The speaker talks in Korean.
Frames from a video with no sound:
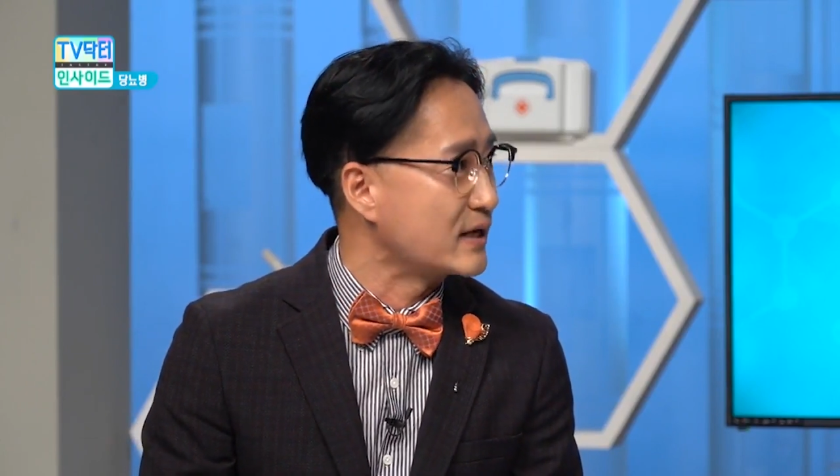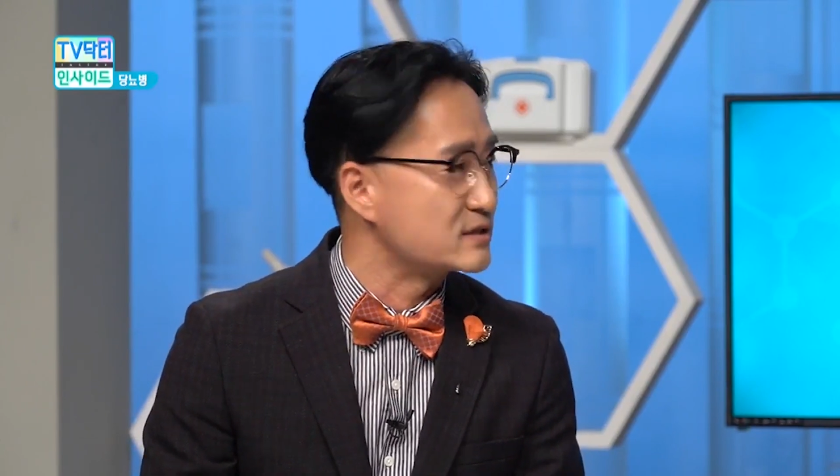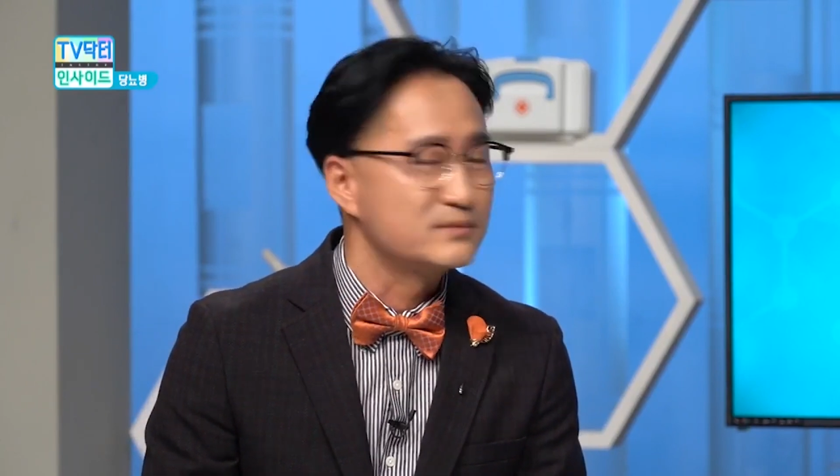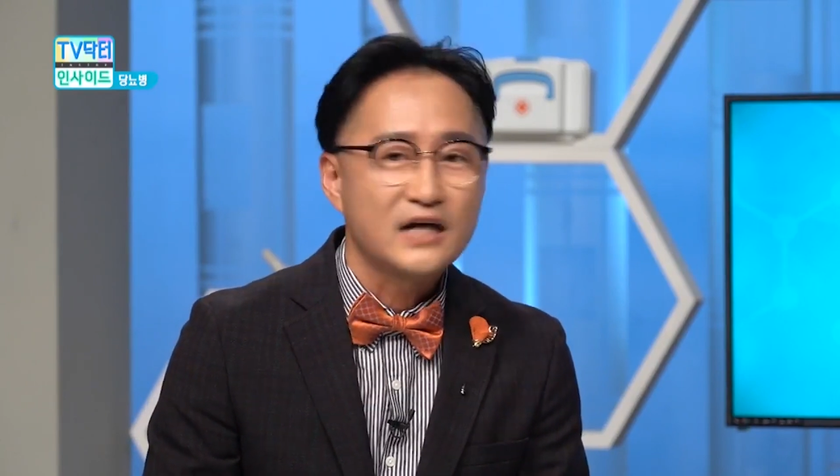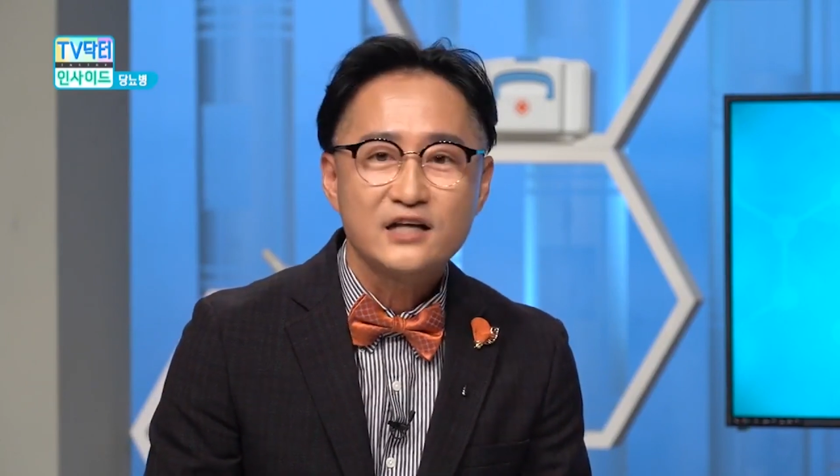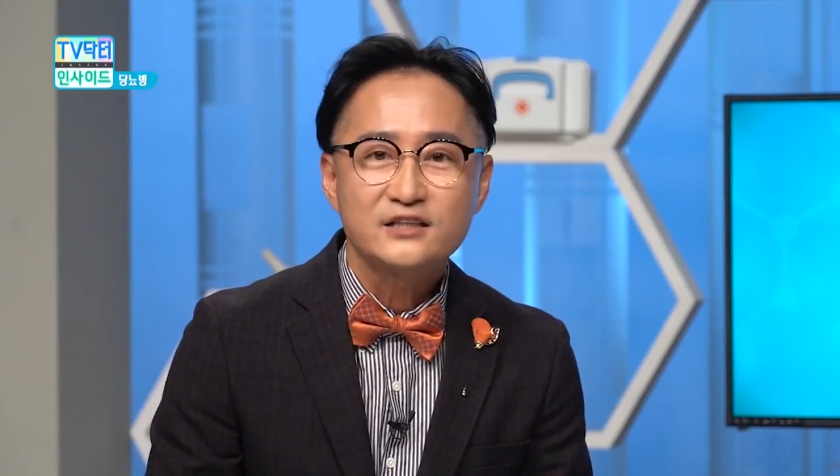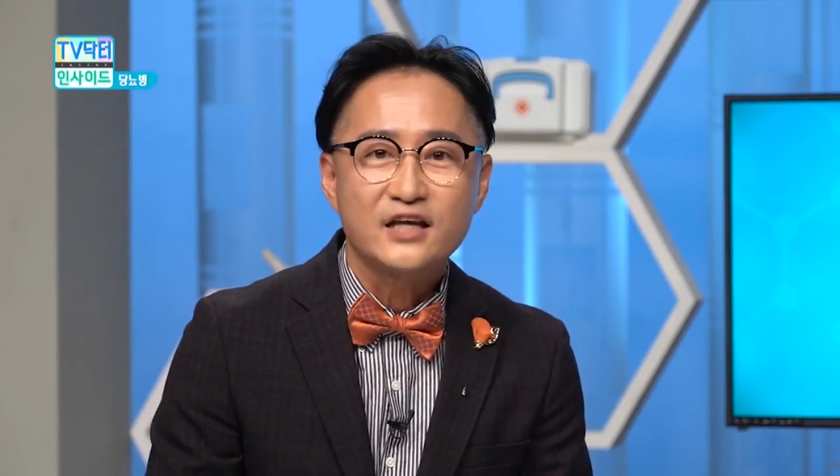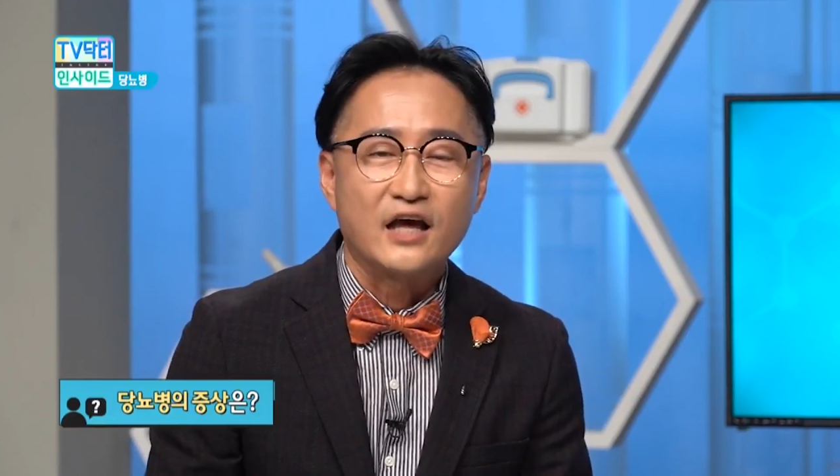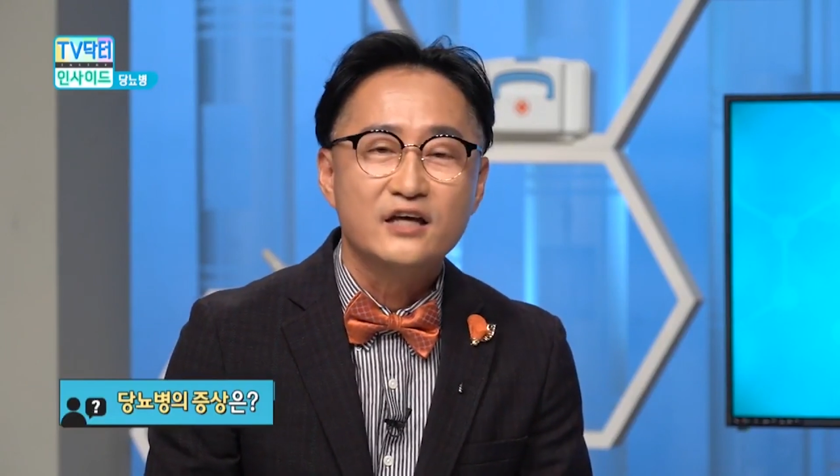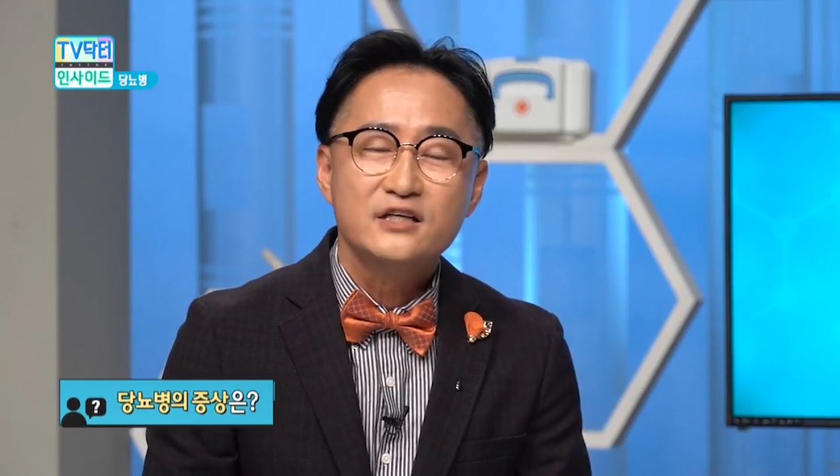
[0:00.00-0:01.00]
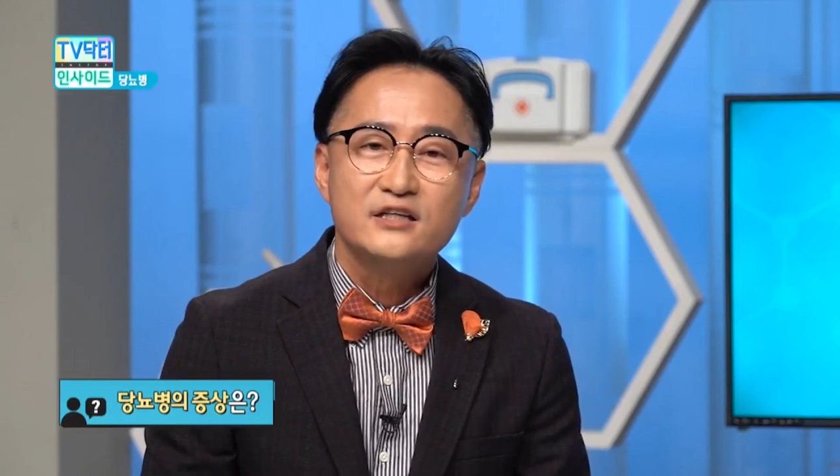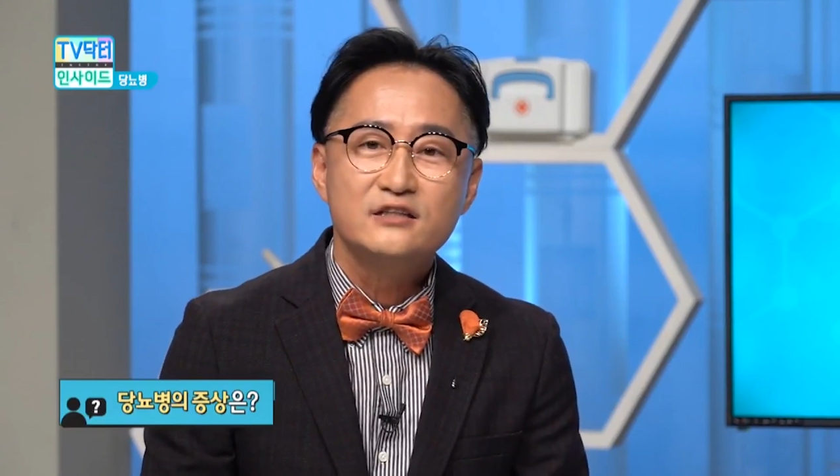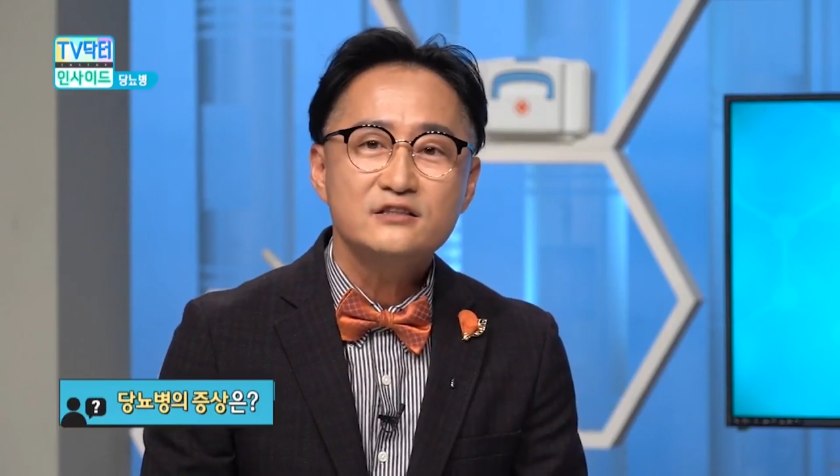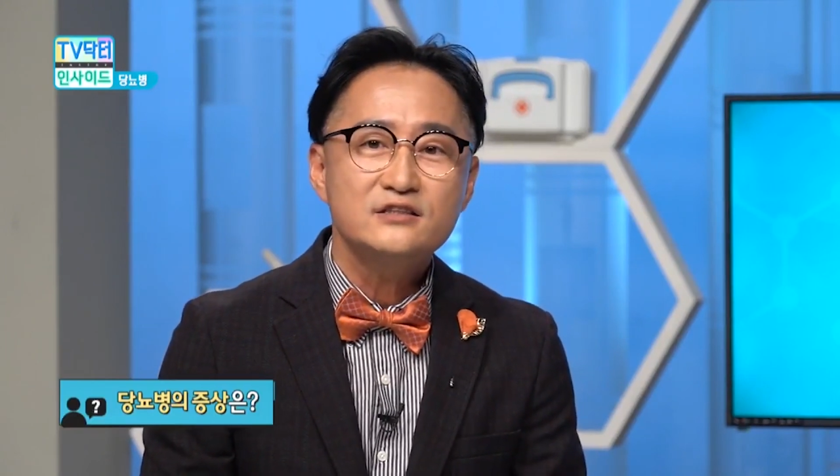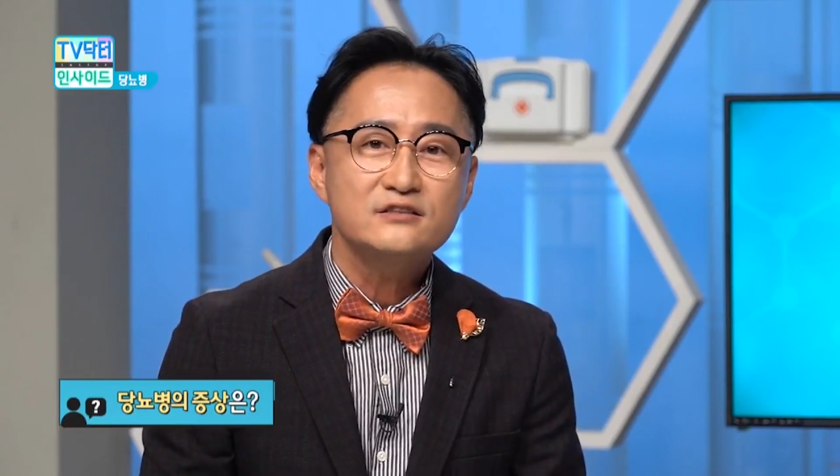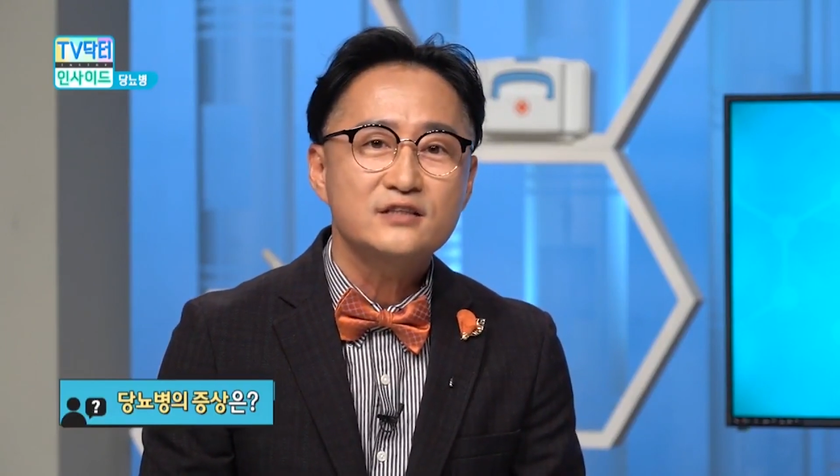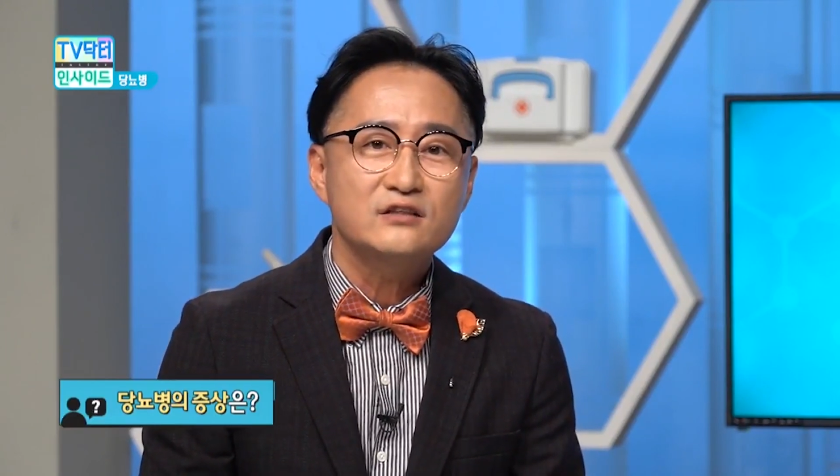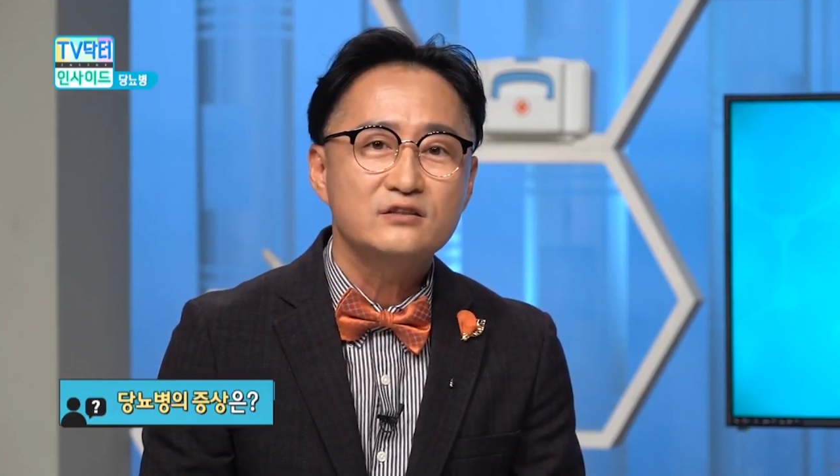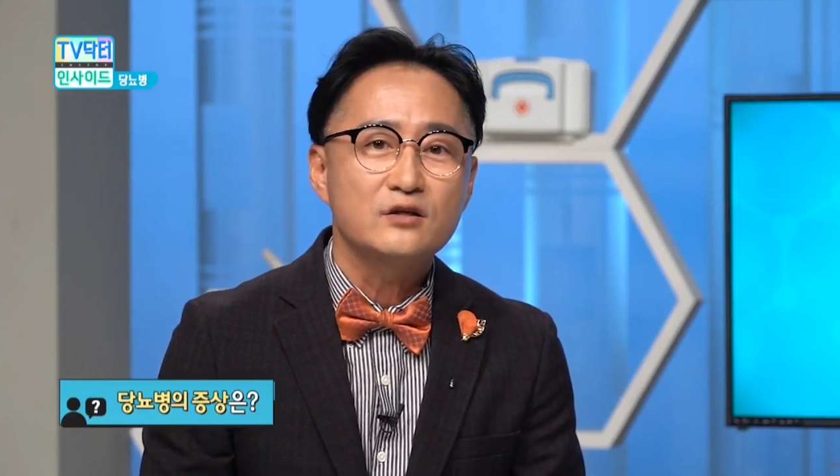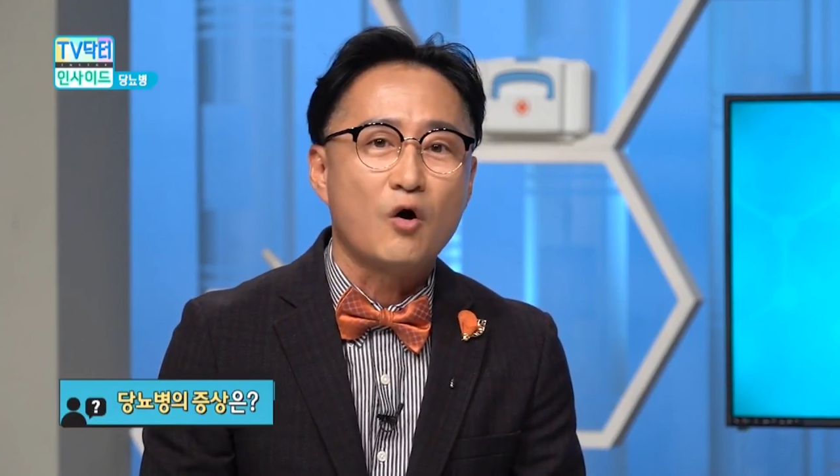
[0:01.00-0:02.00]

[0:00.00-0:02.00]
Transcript: 말씀을 하는데 이런 증상들이